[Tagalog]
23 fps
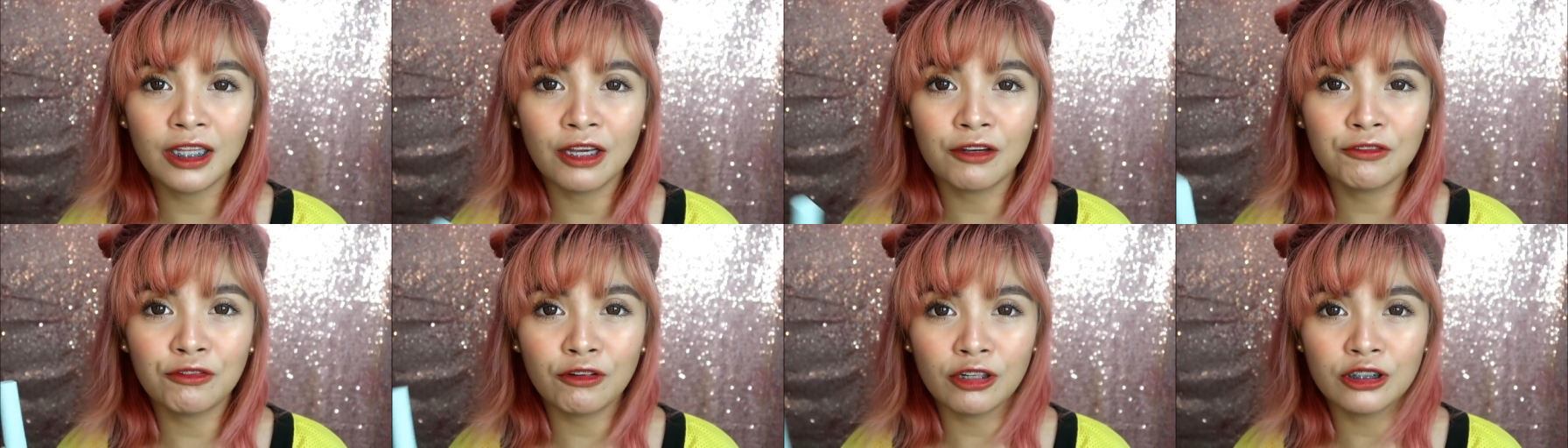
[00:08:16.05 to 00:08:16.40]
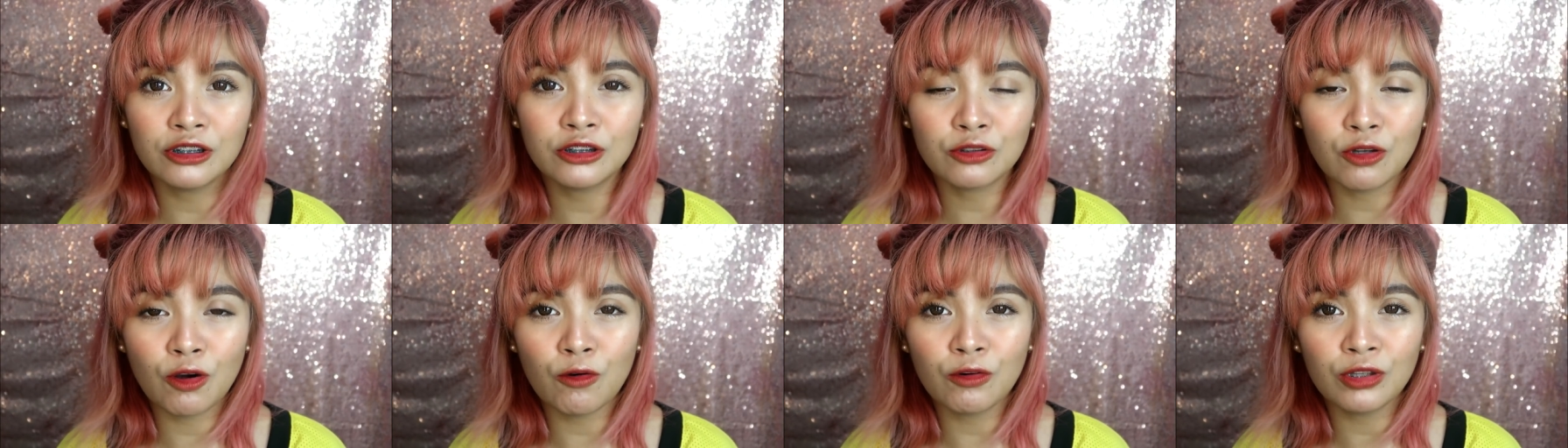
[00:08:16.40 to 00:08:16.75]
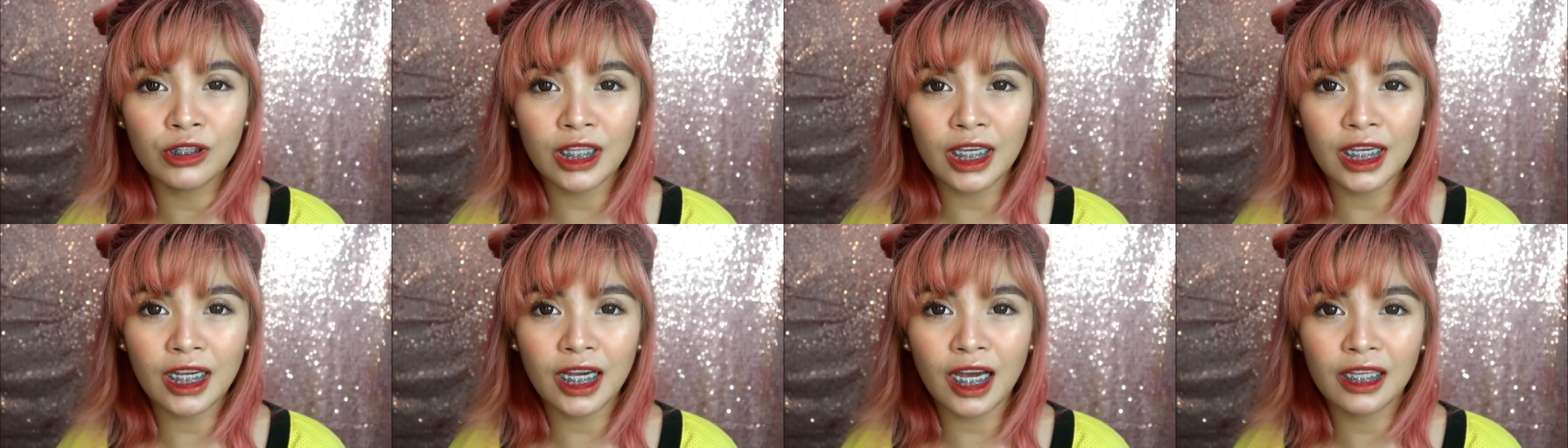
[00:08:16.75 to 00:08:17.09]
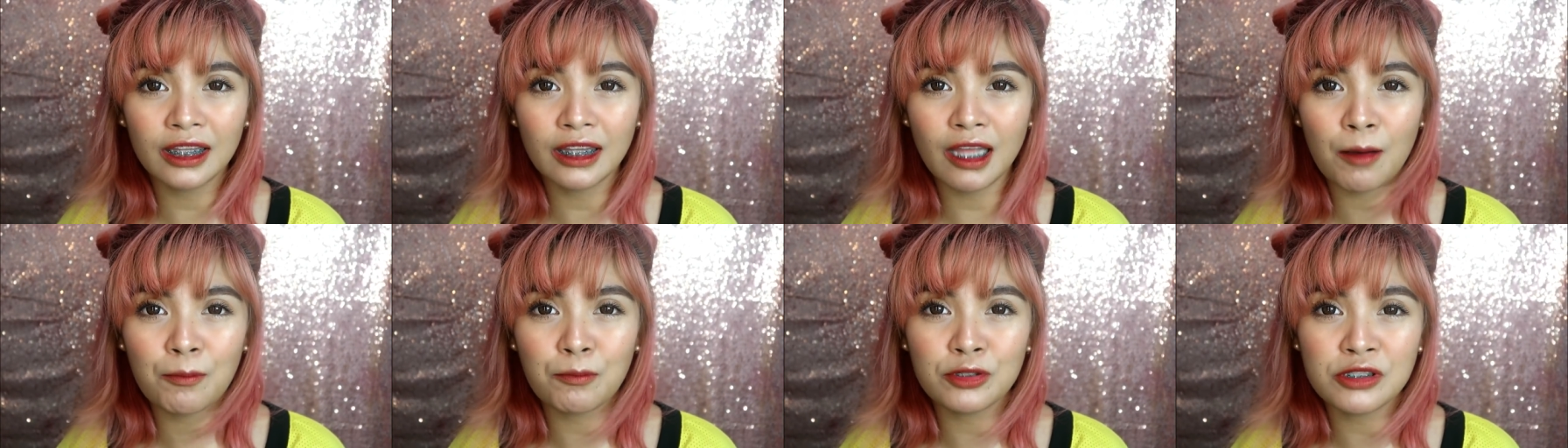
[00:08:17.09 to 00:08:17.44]
nag-first coating ka
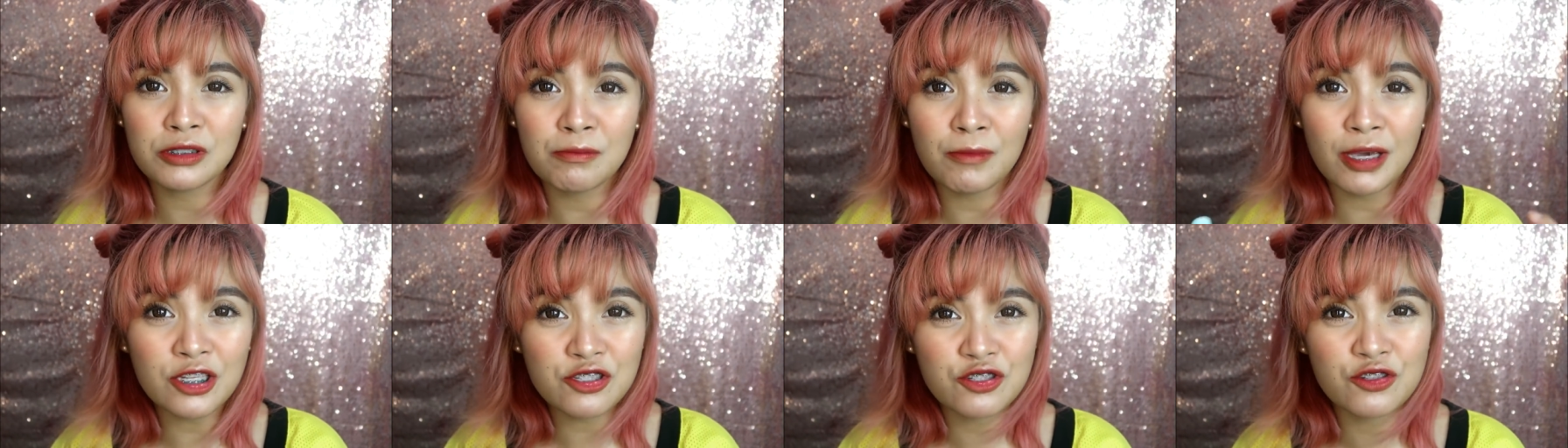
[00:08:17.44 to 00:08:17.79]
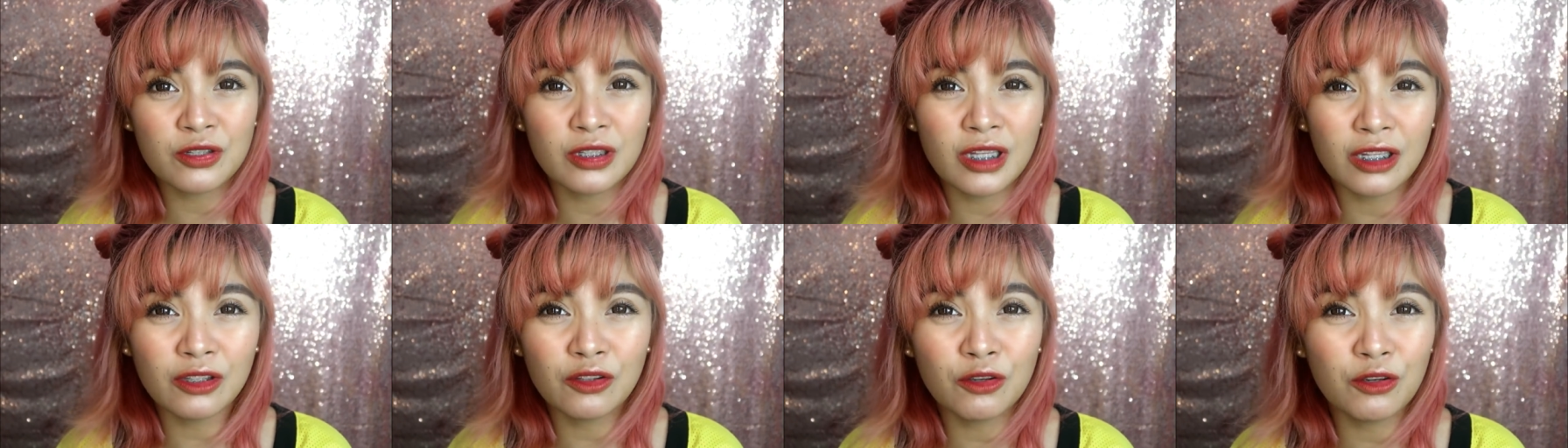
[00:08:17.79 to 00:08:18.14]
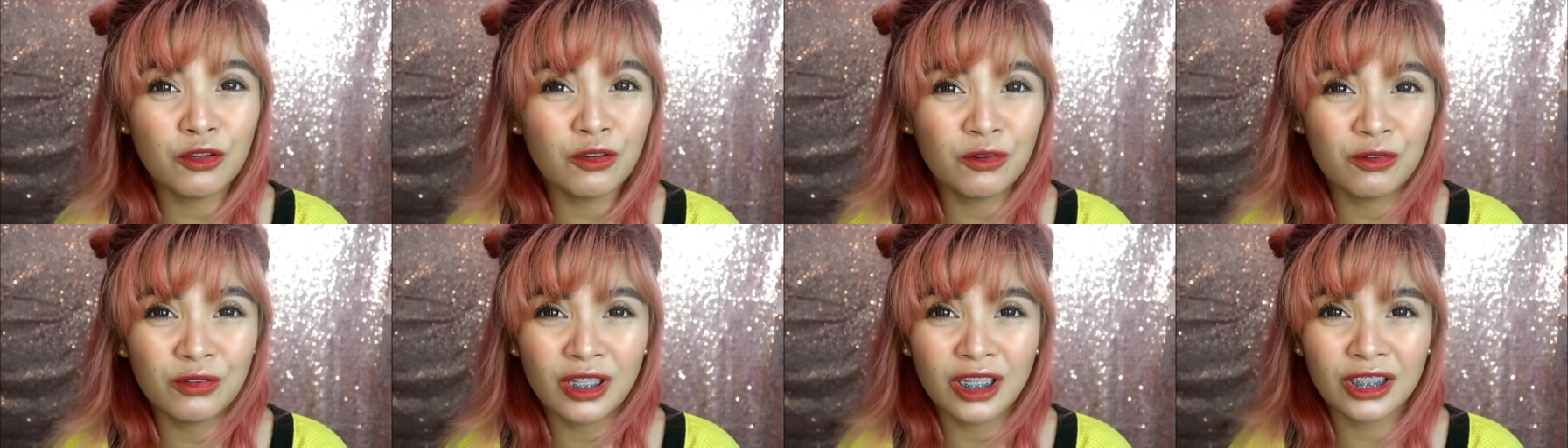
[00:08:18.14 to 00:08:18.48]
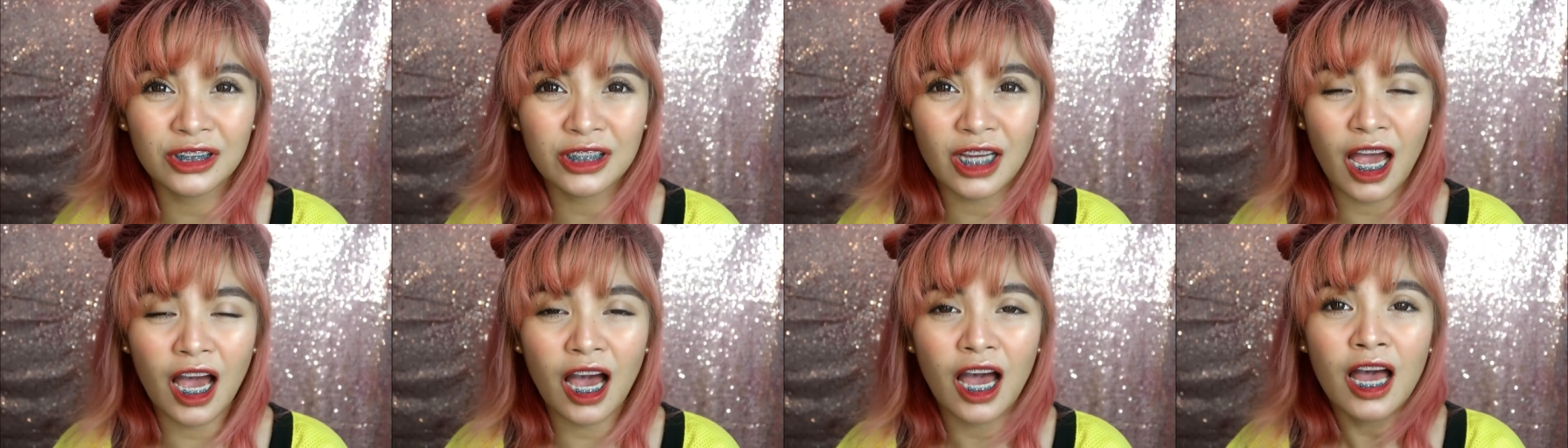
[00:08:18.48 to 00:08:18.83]
tapos medyo natuyo
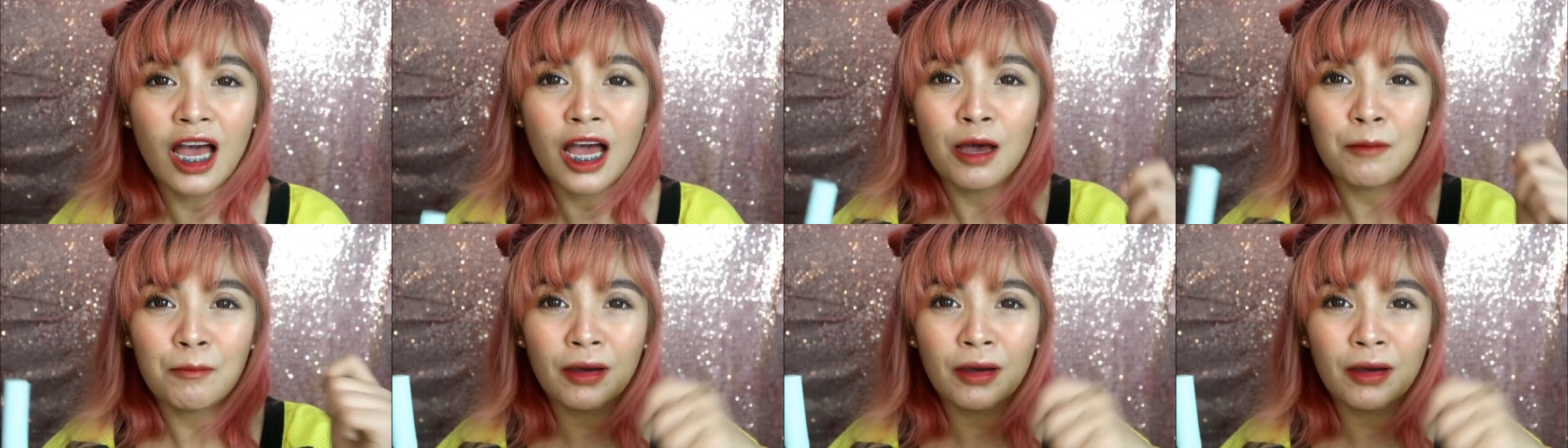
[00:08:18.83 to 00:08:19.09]
na siya,